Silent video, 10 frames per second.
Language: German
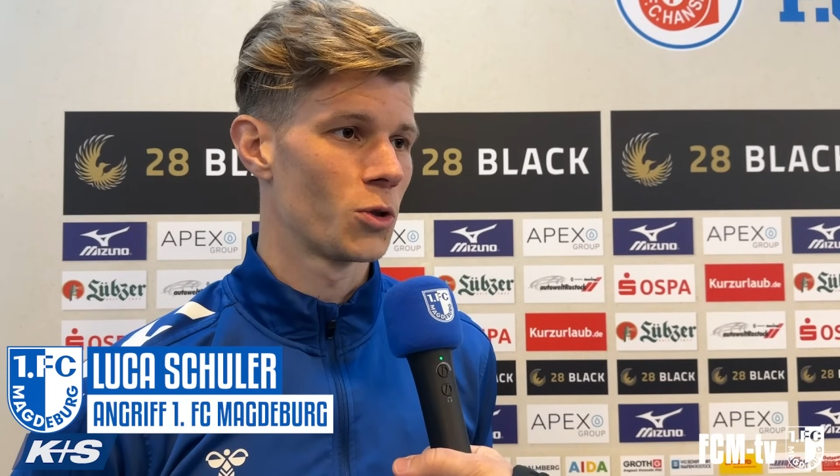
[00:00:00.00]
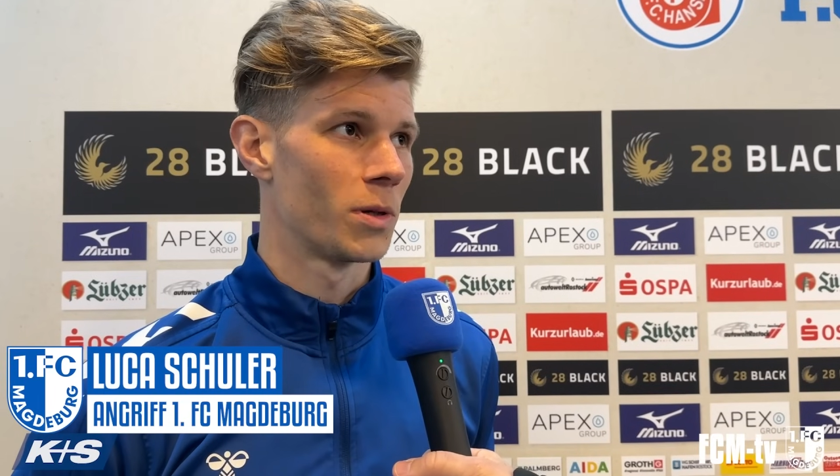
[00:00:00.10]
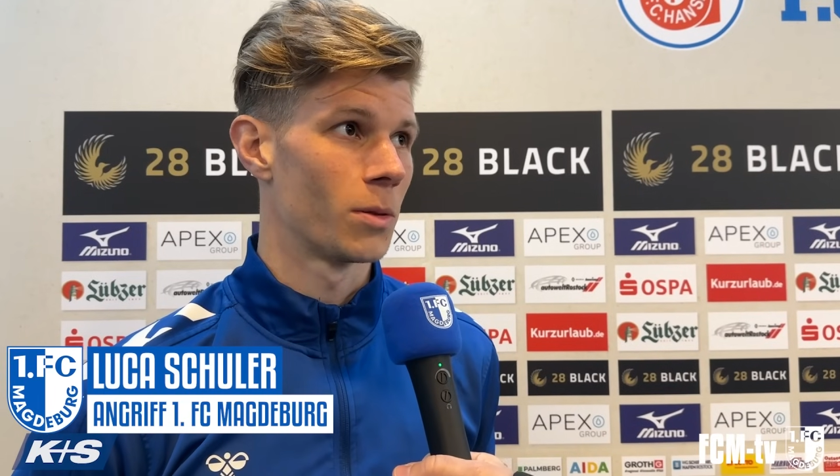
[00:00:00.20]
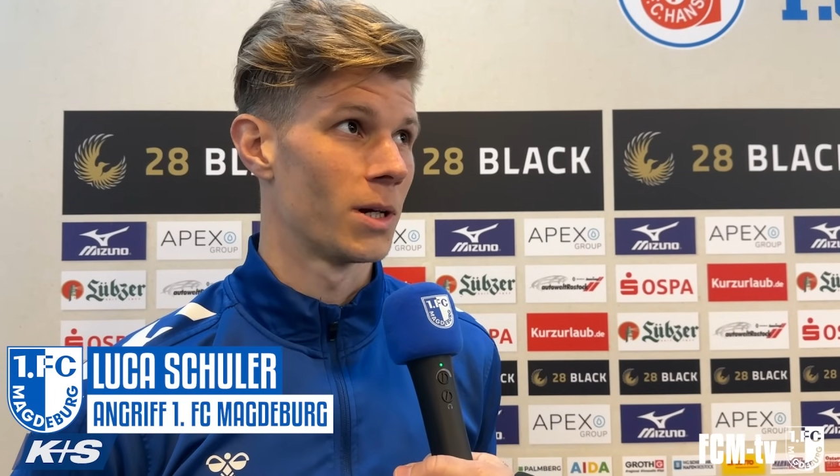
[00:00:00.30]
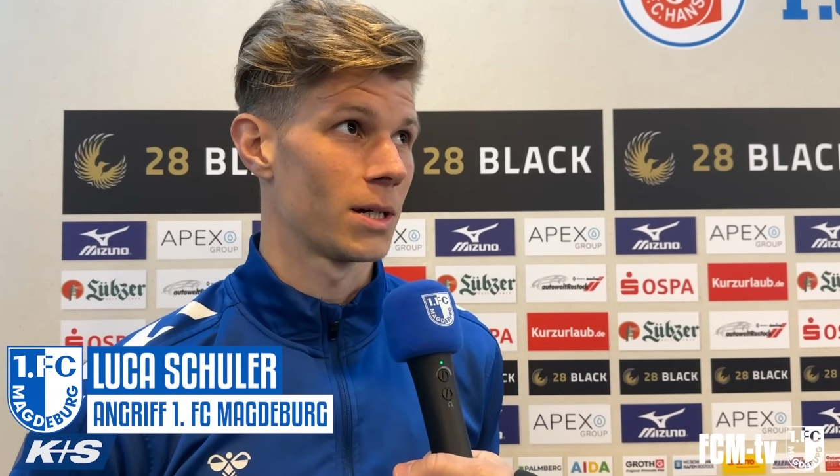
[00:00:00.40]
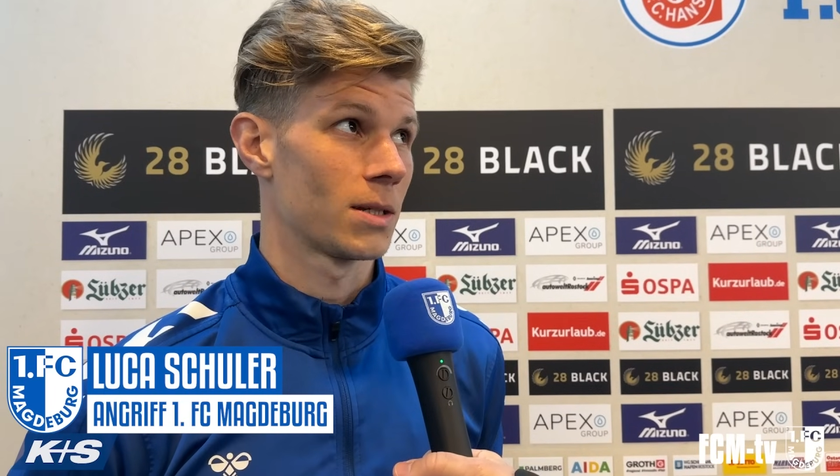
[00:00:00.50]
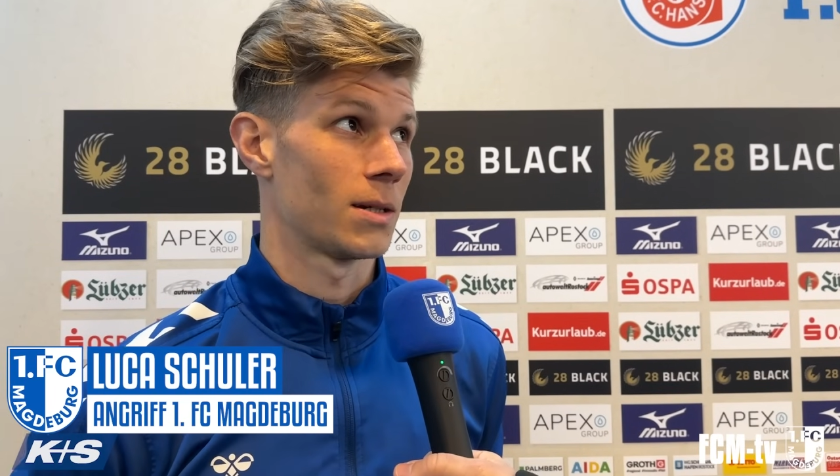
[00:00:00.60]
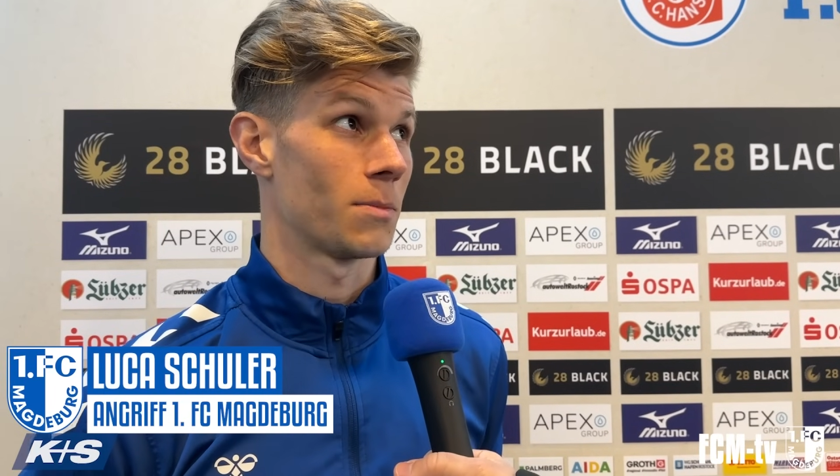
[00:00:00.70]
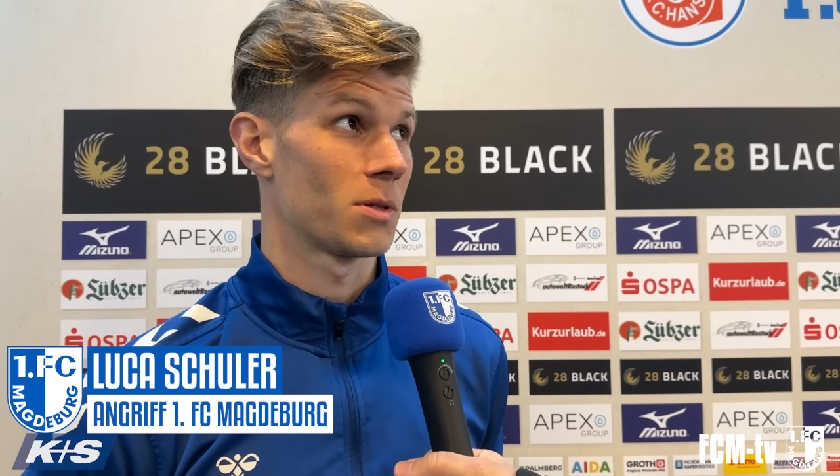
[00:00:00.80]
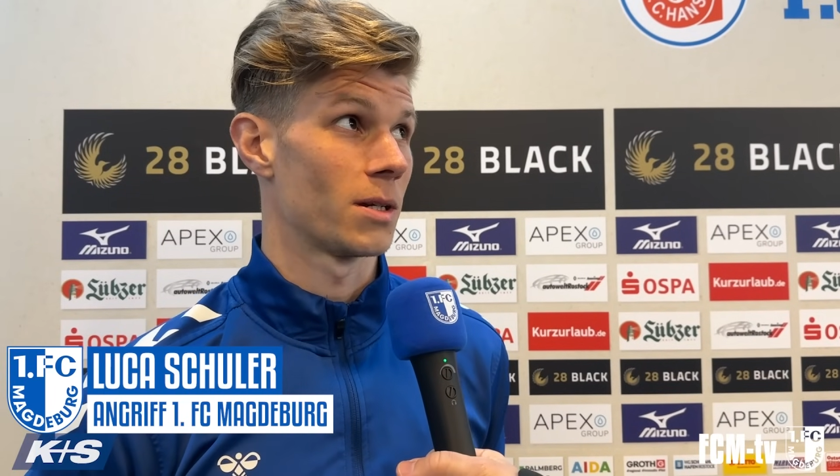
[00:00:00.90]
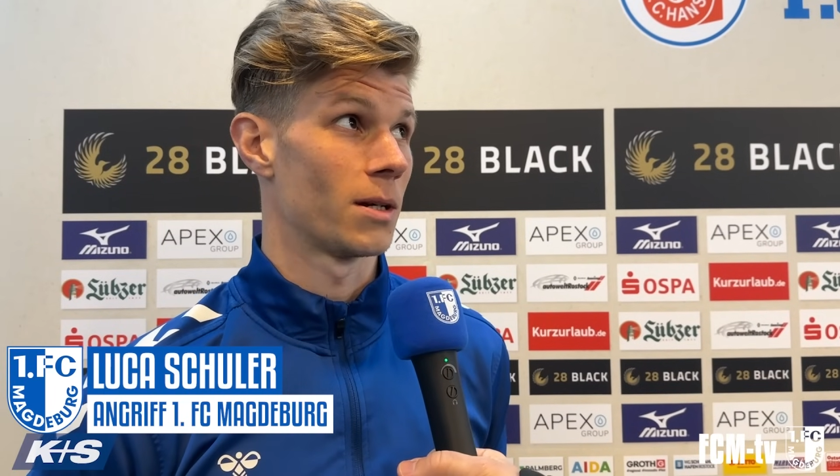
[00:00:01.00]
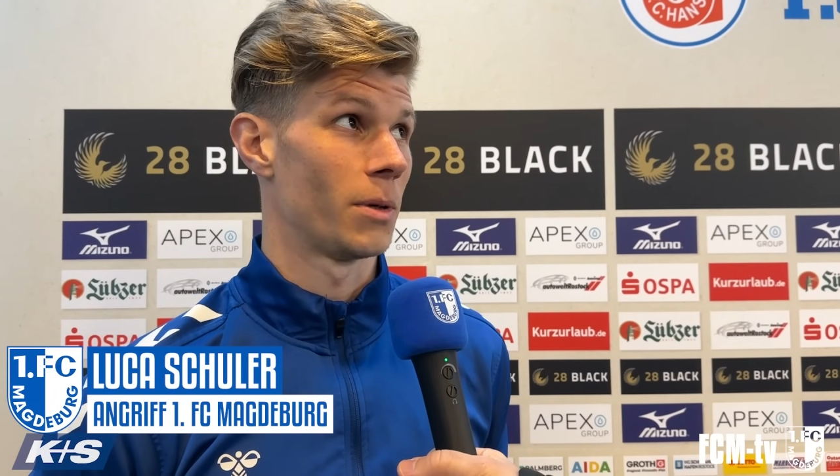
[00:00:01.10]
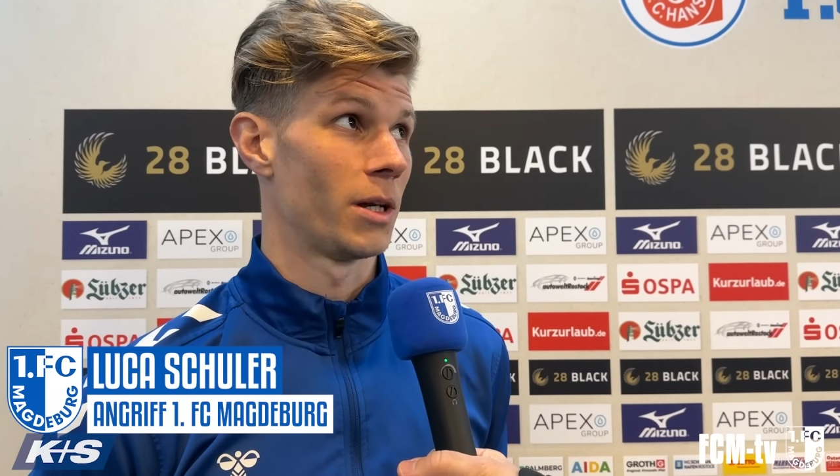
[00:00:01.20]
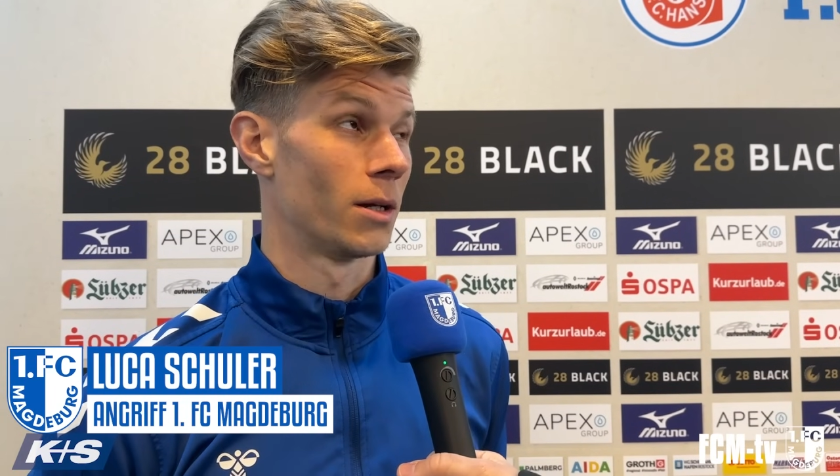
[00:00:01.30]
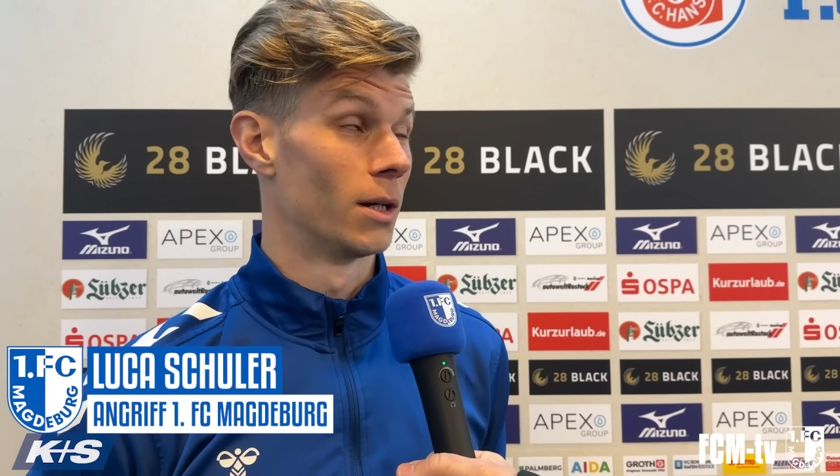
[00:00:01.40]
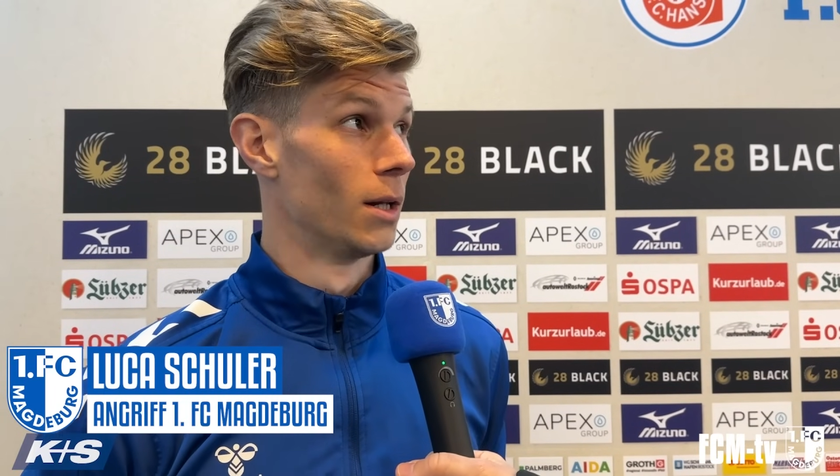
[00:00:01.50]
Spiel gemacht. Dann haben es dann am Ende